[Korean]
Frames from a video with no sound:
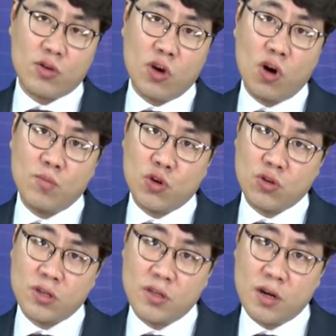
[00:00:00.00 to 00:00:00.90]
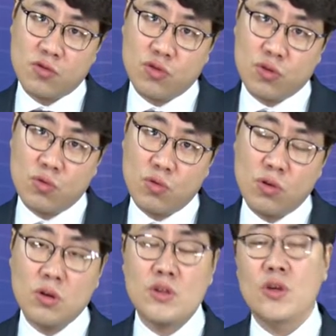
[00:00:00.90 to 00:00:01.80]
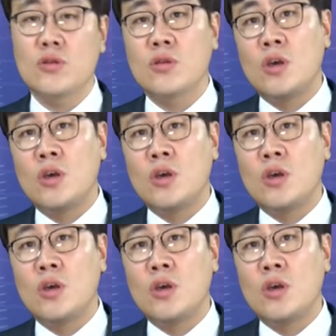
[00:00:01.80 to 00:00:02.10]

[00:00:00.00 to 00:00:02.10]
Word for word: 영업 정지를 당할 수도 있고 시,